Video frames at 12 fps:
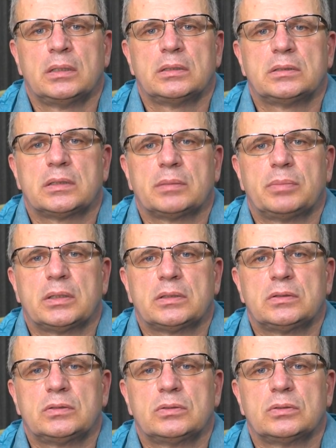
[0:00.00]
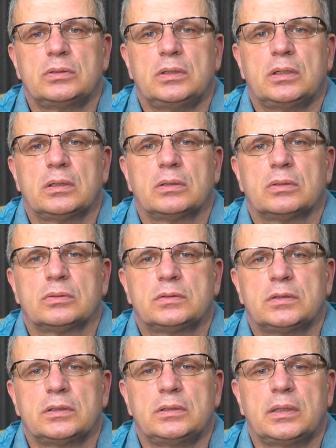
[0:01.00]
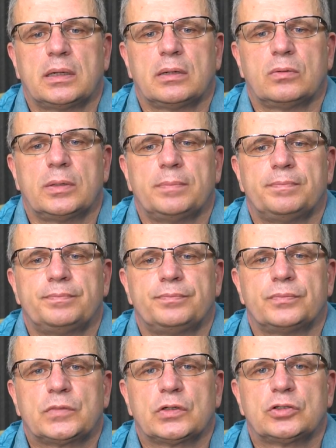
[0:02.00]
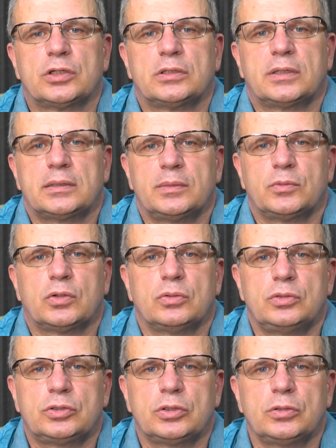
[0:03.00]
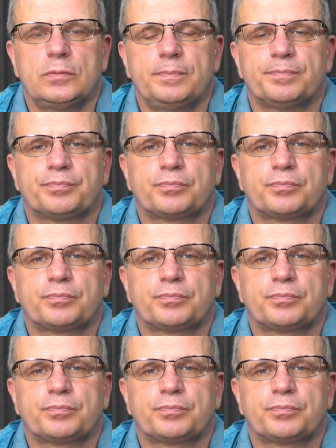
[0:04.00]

za bardzo nie oceniałem. Także na tym kończę.